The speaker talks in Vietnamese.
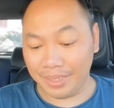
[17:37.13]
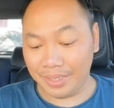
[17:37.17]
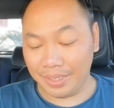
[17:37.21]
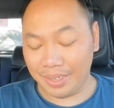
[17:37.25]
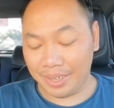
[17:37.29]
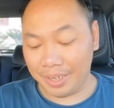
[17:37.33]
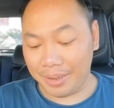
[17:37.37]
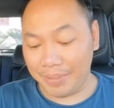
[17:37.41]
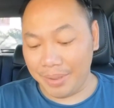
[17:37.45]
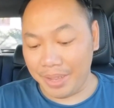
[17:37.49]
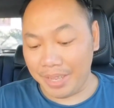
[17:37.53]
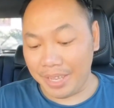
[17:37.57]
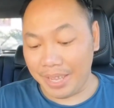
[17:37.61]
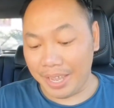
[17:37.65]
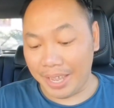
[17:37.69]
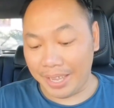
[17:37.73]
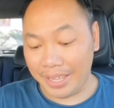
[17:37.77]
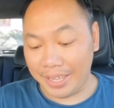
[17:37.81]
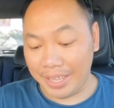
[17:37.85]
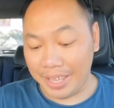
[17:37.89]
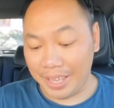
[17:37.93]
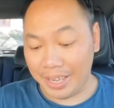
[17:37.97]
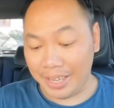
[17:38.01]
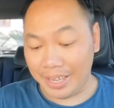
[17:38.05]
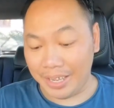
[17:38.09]
họ đã biết
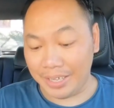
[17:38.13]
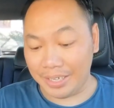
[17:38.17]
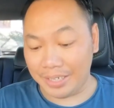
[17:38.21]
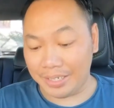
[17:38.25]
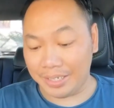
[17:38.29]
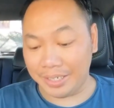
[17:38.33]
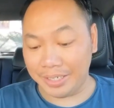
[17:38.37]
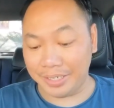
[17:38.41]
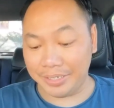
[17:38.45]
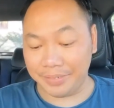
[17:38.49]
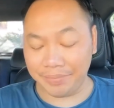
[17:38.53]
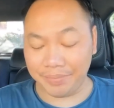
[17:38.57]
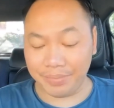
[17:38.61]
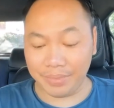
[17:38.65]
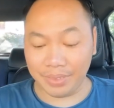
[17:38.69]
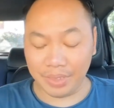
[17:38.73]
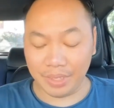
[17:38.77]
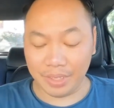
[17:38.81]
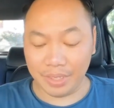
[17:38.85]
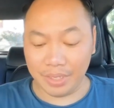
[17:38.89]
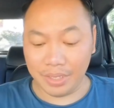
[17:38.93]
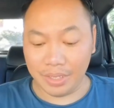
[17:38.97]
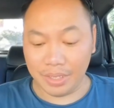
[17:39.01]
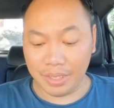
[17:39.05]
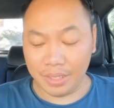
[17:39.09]
ngày giờ hết rồi
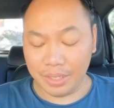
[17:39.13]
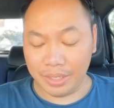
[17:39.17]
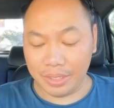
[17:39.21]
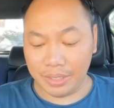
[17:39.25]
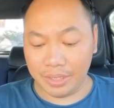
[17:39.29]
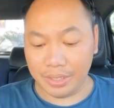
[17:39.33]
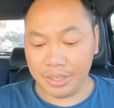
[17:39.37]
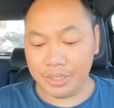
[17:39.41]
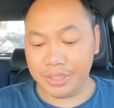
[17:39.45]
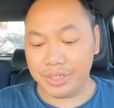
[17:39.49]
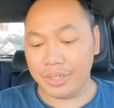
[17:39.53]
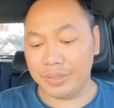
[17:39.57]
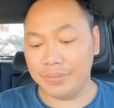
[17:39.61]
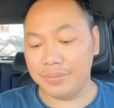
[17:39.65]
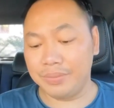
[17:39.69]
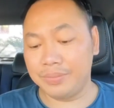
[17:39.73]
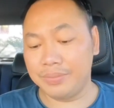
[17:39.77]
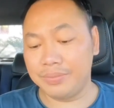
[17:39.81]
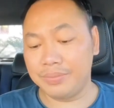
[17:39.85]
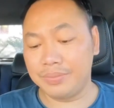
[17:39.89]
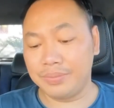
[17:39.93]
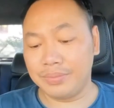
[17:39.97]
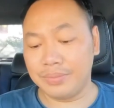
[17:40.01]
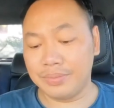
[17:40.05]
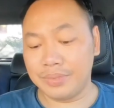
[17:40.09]
nói chung
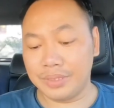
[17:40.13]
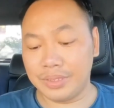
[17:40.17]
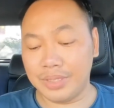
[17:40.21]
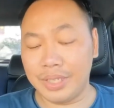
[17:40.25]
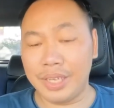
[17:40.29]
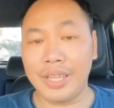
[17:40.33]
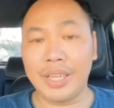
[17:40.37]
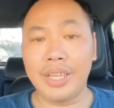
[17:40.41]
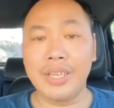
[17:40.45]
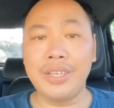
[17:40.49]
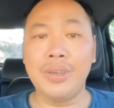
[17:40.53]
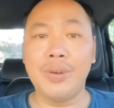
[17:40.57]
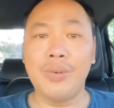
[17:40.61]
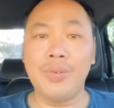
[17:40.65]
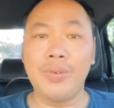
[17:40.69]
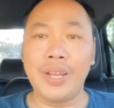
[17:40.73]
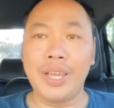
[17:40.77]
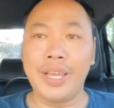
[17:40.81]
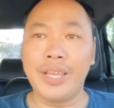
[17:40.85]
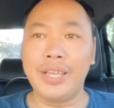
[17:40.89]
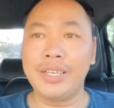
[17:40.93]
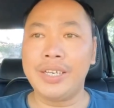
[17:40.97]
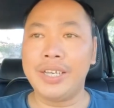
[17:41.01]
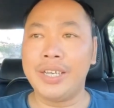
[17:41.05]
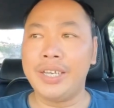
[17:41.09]
là cái vụ
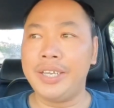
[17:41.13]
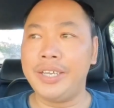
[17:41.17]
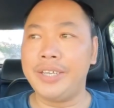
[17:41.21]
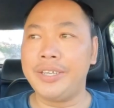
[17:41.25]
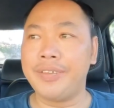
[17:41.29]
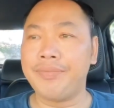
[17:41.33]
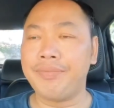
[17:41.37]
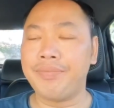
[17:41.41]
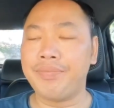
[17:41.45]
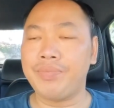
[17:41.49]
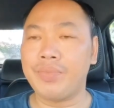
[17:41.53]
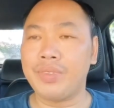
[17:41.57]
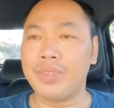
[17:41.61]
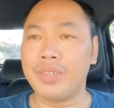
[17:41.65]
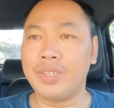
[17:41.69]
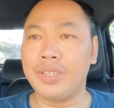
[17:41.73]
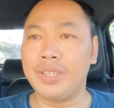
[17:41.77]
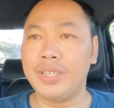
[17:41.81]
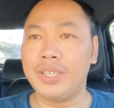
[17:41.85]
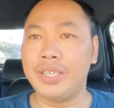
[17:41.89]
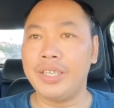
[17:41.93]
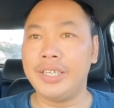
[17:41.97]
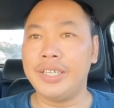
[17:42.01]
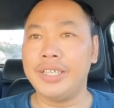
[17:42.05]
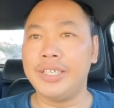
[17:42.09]
án này
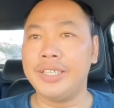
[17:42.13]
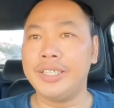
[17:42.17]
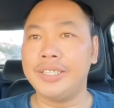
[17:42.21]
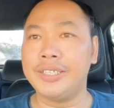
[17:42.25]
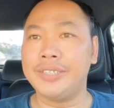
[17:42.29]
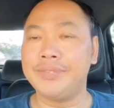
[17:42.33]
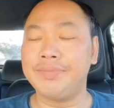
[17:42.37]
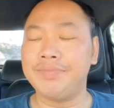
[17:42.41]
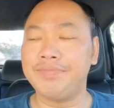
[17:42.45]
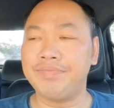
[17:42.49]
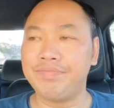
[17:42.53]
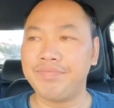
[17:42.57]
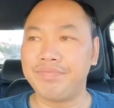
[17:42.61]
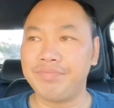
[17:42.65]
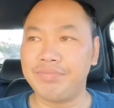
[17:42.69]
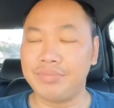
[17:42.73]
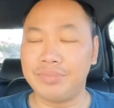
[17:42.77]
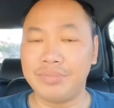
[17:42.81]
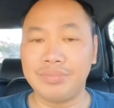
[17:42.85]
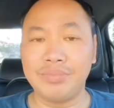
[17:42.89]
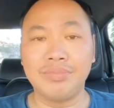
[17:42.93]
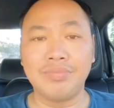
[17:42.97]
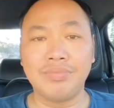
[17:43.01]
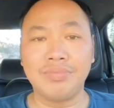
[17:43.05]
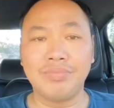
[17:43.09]
à,
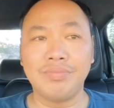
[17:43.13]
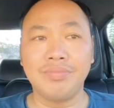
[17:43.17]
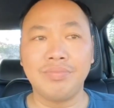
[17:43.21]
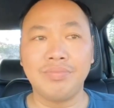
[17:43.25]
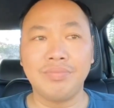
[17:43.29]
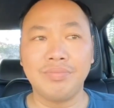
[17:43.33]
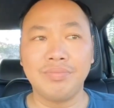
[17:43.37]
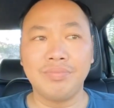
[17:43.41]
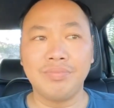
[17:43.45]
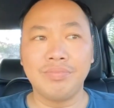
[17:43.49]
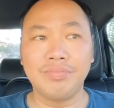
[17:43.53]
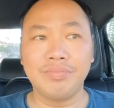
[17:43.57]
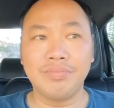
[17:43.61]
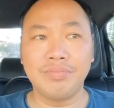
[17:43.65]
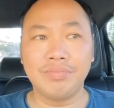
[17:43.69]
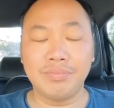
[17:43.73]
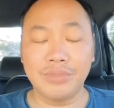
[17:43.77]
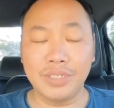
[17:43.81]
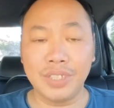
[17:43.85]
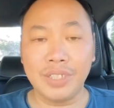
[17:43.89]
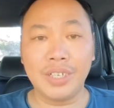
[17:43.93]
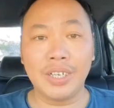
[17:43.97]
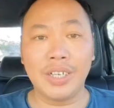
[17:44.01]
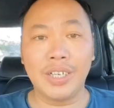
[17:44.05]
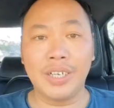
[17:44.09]

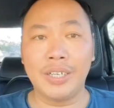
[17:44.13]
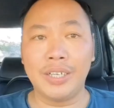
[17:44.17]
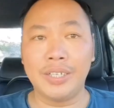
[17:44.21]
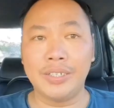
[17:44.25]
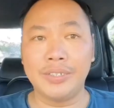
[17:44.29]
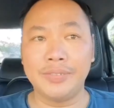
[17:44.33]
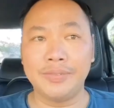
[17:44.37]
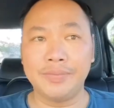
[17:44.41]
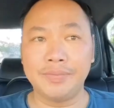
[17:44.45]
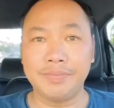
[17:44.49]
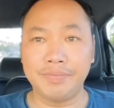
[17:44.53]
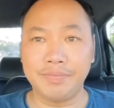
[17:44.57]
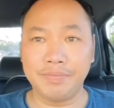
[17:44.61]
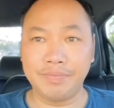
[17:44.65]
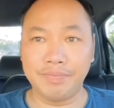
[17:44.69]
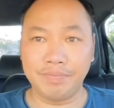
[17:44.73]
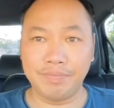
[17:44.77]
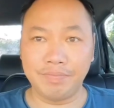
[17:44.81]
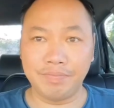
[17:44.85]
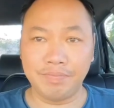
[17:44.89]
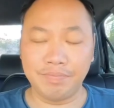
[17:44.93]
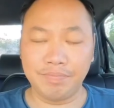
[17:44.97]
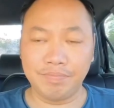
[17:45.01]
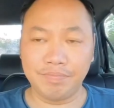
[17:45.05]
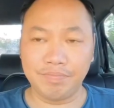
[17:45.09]
rất là
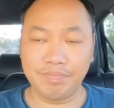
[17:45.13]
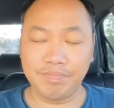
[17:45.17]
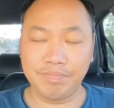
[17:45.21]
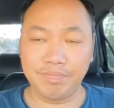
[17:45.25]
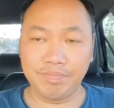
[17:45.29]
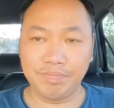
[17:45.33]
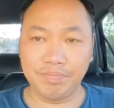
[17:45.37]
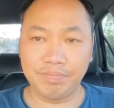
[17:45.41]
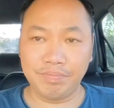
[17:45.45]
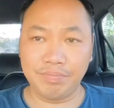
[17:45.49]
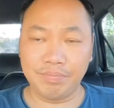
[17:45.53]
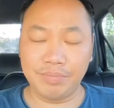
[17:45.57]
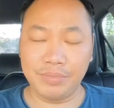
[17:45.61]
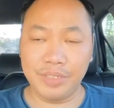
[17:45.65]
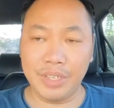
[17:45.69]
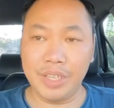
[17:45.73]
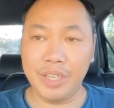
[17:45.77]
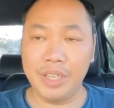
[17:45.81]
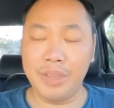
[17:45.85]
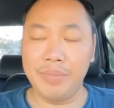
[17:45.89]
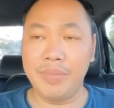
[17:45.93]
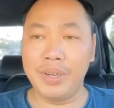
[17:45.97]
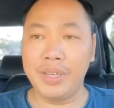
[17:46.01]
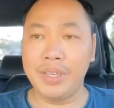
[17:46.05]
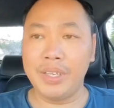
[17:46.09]
nếu
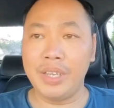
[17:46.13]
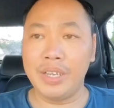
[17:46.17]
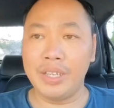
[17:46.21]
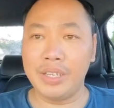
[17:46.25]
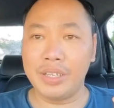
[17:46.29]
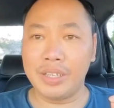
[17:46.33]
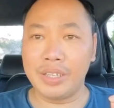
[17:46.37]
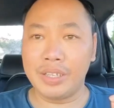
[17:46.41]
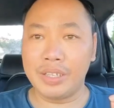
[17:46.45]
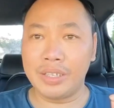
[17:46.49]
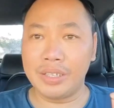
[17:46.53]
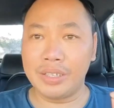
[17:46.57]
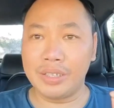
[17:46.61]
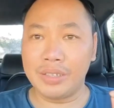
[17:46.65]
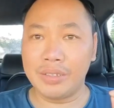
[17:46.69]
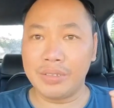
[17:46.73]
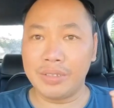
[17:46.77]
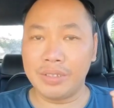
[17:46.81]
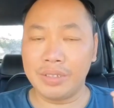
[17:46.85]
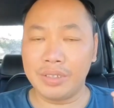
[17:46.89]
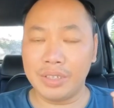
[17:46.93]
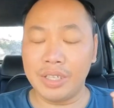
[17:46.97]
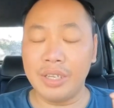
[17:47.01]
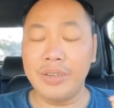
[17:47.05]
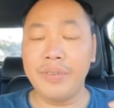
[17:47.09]
như mình nhìn
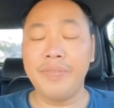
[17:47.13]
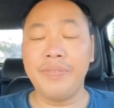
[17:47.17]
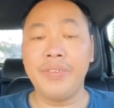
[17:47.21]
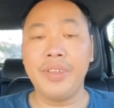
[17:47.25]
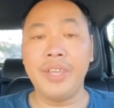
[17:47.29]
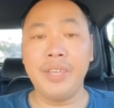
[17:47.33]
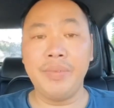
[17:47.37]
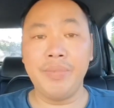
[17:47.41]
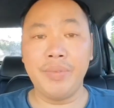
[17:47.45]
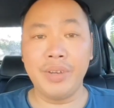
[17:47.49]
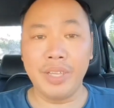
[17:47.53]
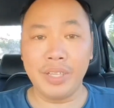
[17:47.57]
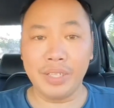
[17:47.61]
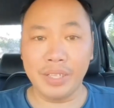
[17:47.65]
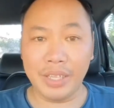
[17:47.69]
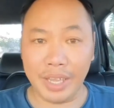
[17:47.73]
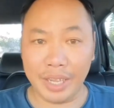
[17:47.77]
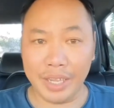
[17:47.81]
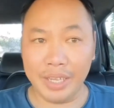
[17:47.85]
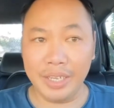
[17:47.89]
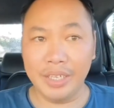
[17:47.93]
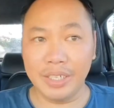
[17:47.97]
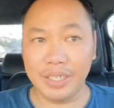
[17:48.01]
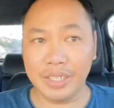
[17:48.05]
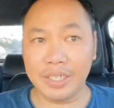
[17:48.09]
tinh vi mình nhìn
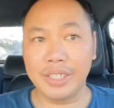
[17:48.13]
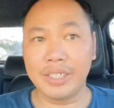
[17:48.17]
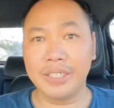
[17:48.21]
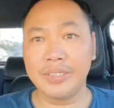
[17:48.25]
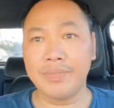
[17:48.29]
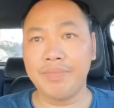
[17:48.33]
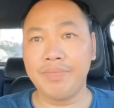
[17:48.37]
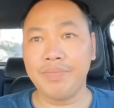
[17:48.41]
thấy được đó